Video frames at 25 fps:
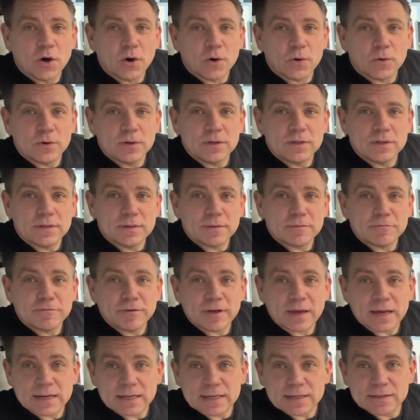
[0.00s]
und
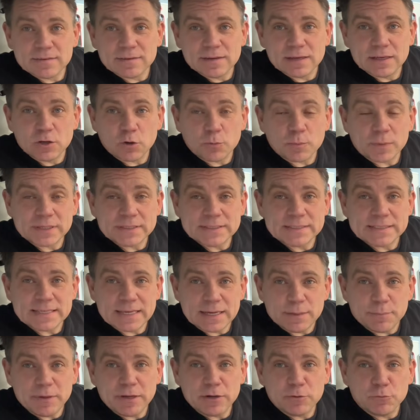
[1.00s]
werde jetzt hier nochmal
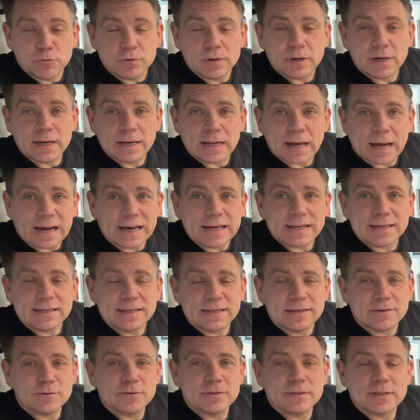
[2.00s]
10 Minuten
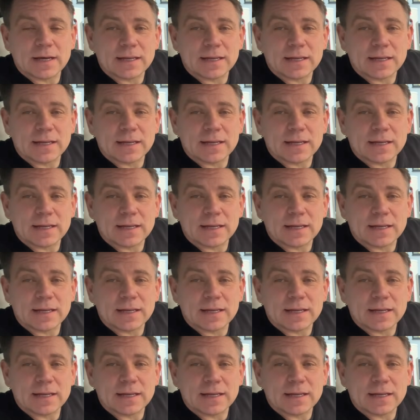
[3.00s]
laden und